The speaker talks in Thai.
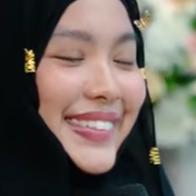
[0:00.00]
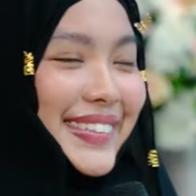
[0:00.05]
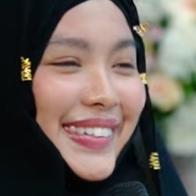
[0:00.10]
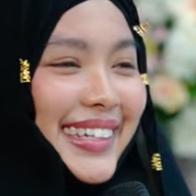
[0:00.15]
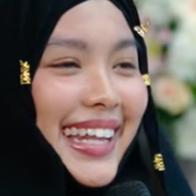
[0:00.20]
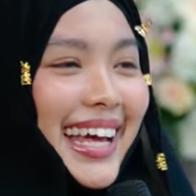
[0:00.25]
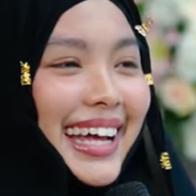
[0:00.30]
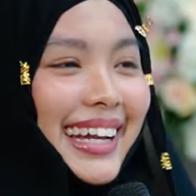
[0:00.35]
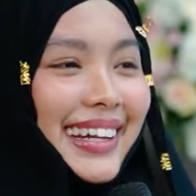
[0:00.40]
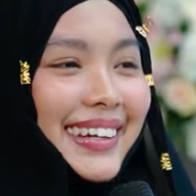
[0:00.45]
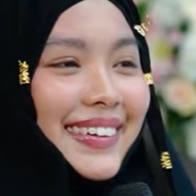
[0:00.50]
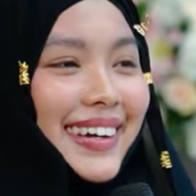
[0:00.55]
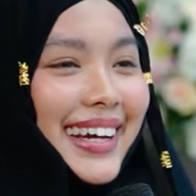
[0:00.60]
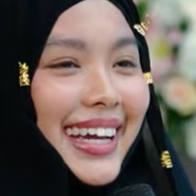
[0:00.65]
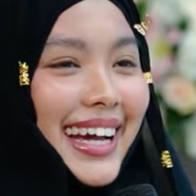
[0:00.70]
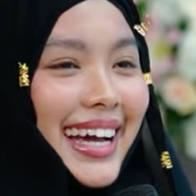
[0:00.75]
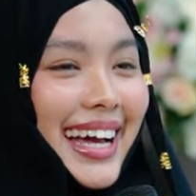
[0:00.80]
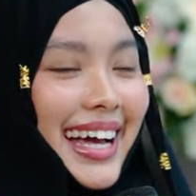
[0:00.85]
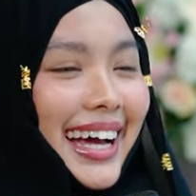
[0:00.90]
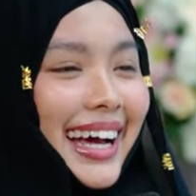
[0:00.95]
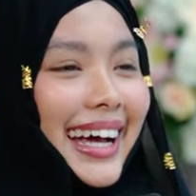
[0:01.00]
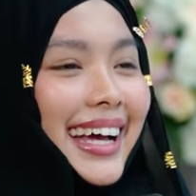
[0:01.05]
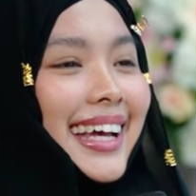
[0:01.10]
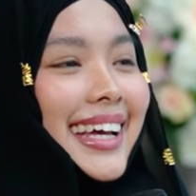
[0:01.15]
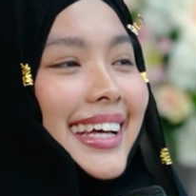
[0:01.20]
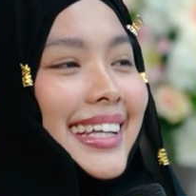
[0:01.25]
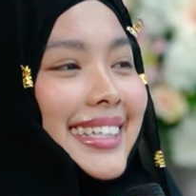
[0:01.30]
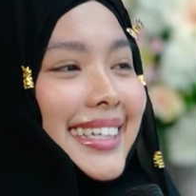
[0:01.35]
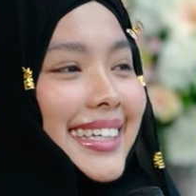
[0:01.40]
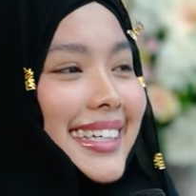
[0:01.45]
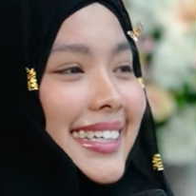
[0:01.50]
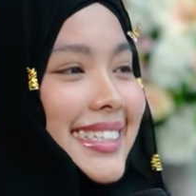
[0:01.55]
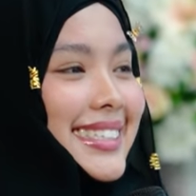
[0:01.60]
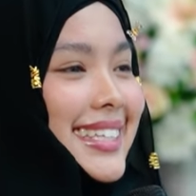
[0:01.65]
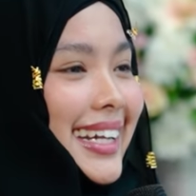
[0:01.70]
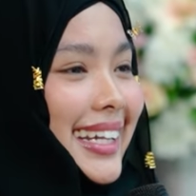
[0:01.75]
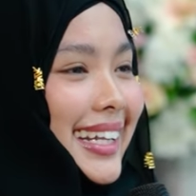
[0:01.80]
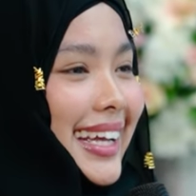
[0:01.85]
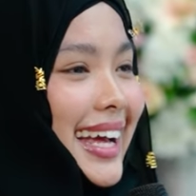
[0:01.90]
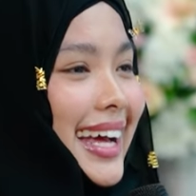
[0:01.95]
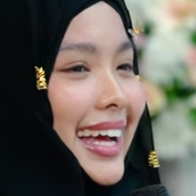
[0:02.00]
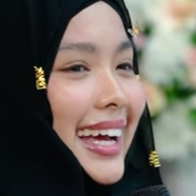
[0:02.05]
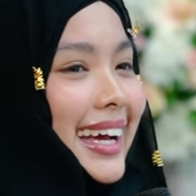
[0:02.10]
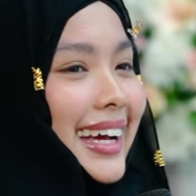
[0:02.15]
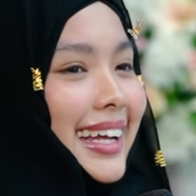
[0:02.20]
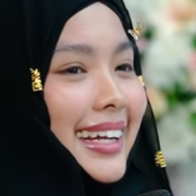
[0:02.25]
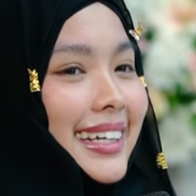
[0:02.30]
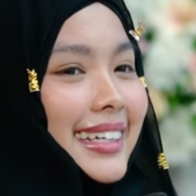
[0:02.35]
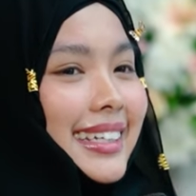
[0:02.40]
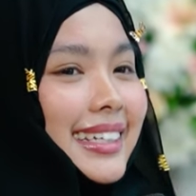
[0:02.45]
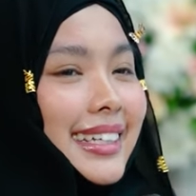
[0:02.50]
ทุกท่านด้วยค่ะ ที่จัดงาน